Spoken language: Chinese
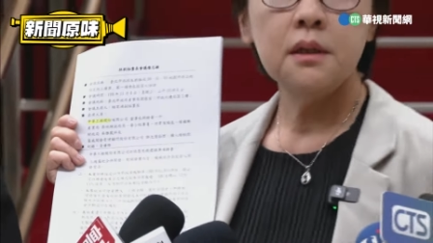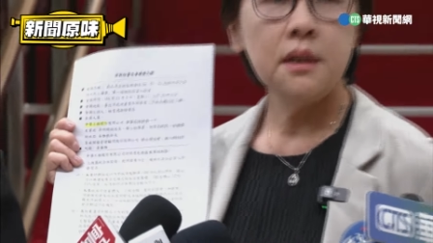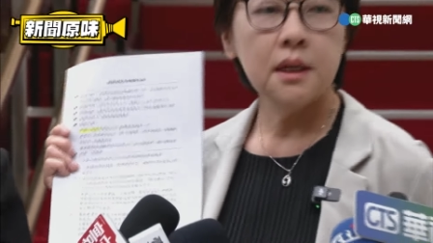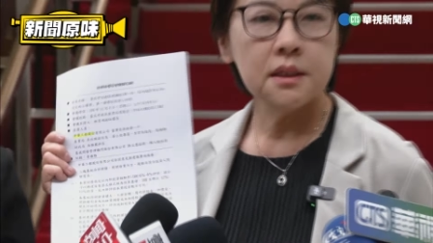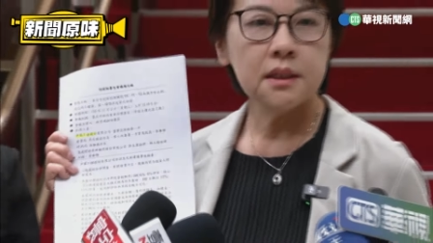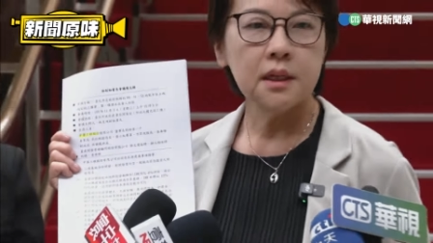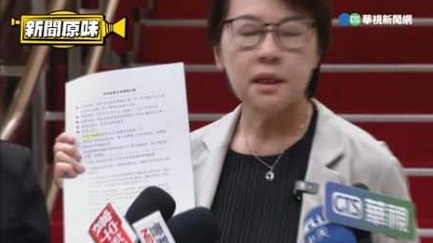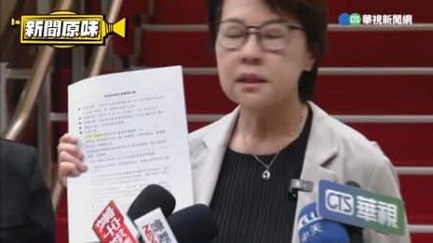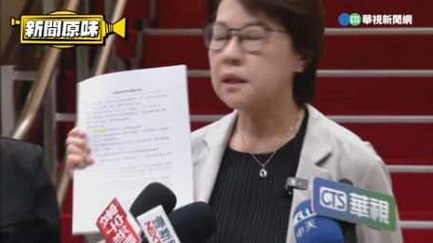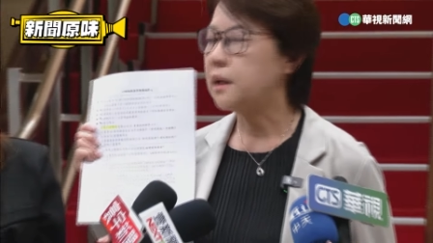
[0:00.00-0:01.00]
业界
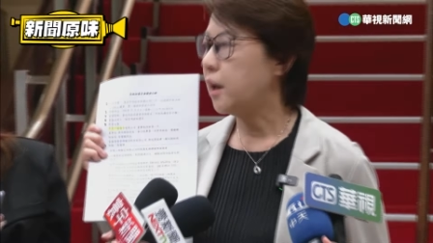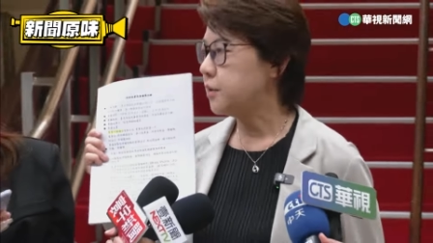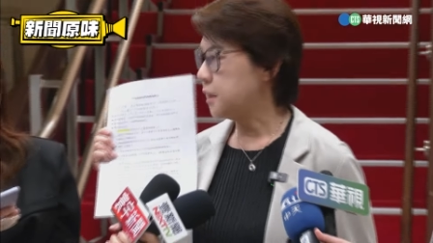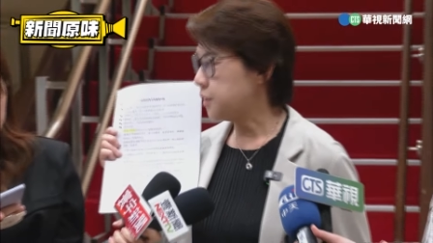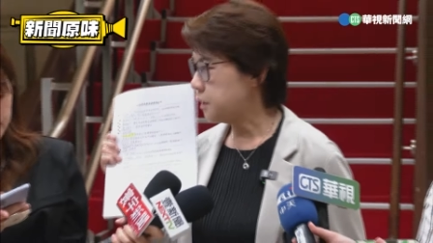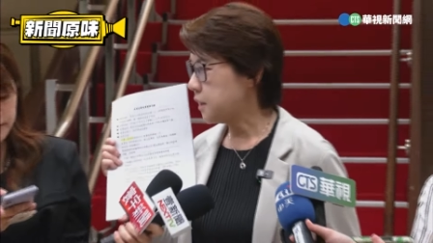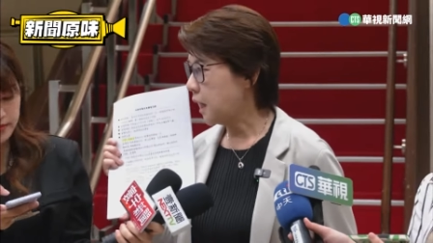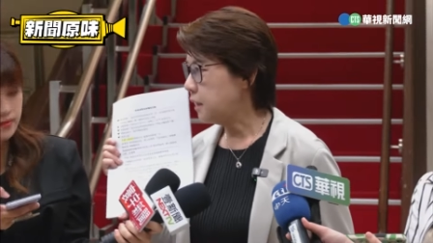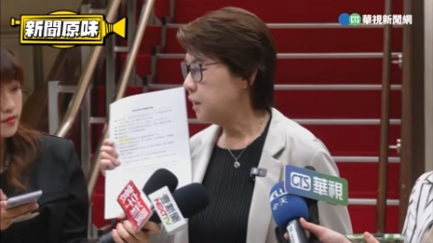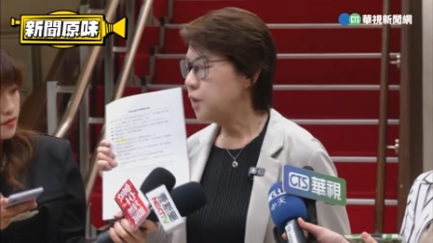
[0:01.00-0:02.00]
更了解市
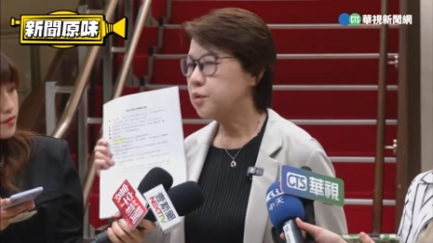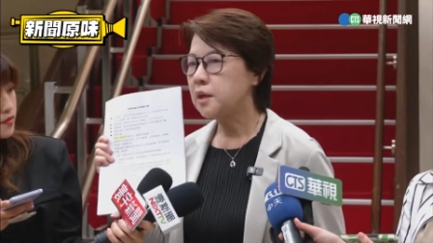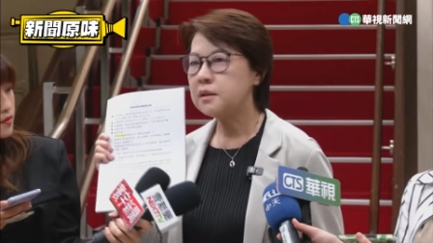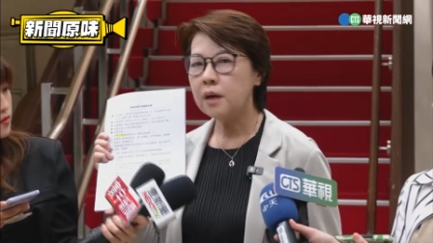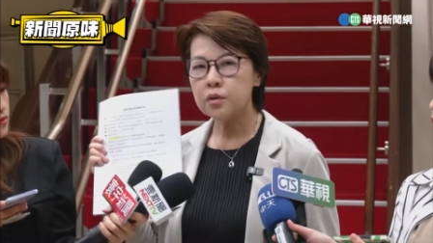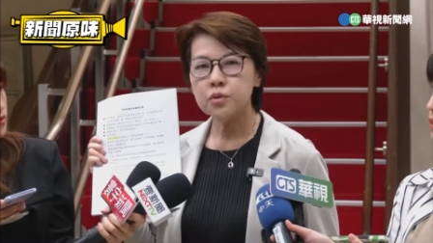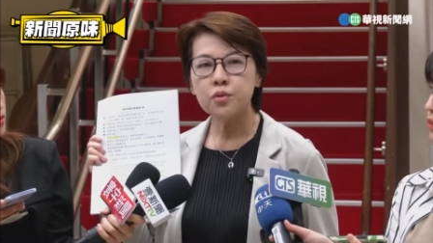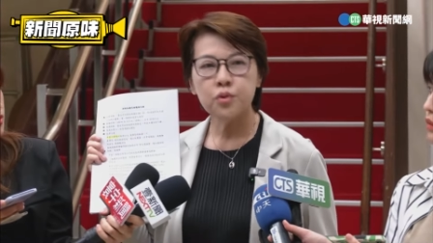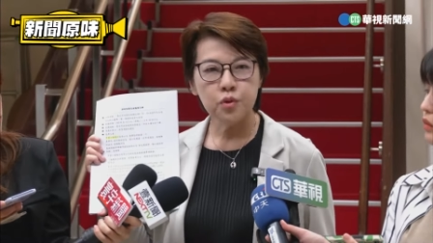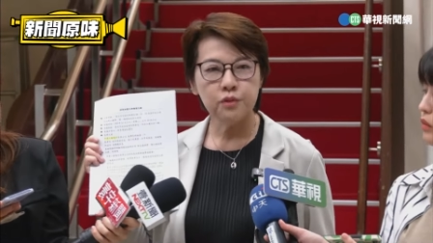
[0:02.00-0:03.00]
场，所以到
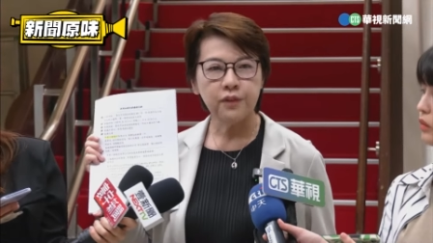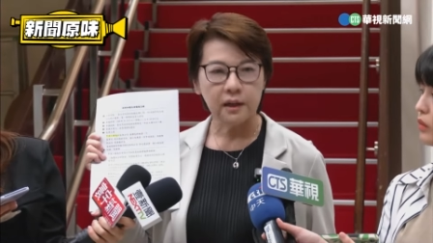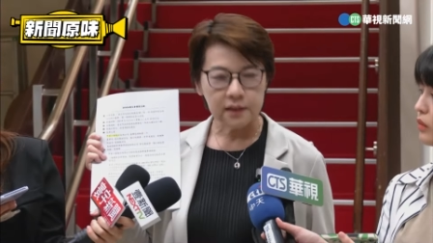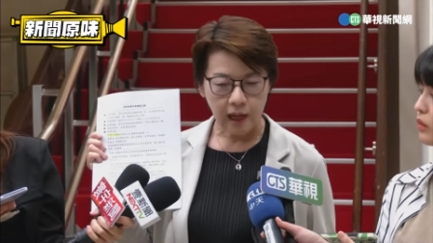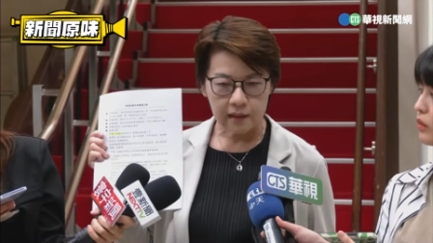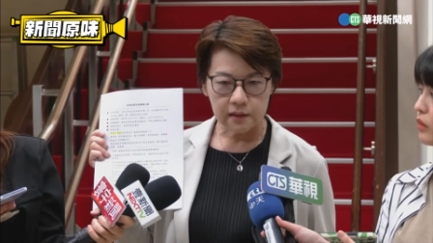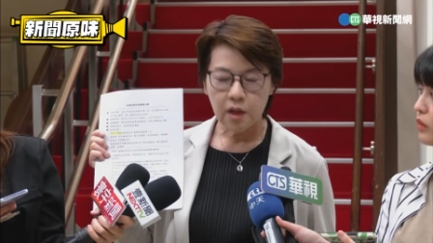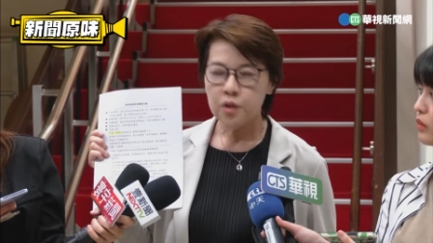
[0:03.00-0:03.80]
处去访谈，